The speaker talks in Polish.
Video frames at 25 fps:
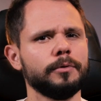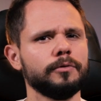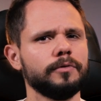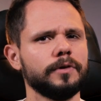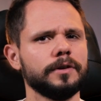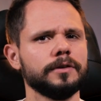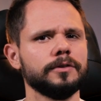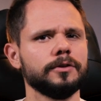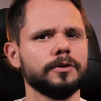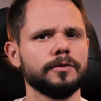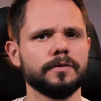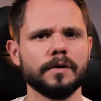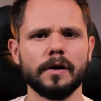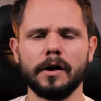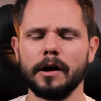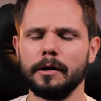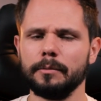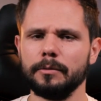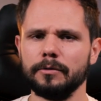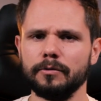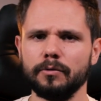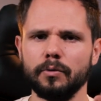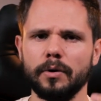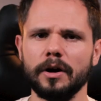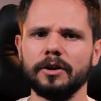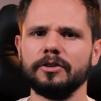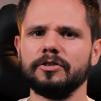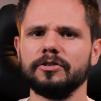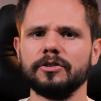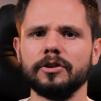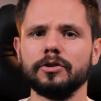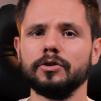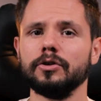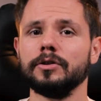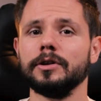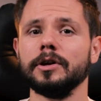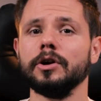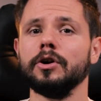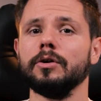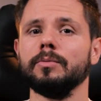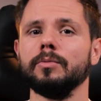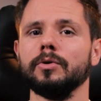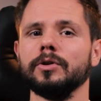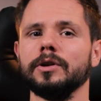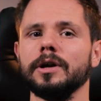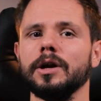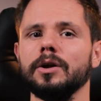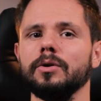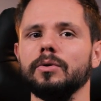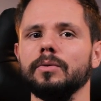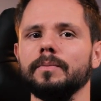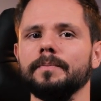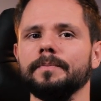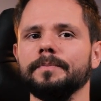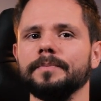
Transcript: powędrowałaby właśnie do tego modelu.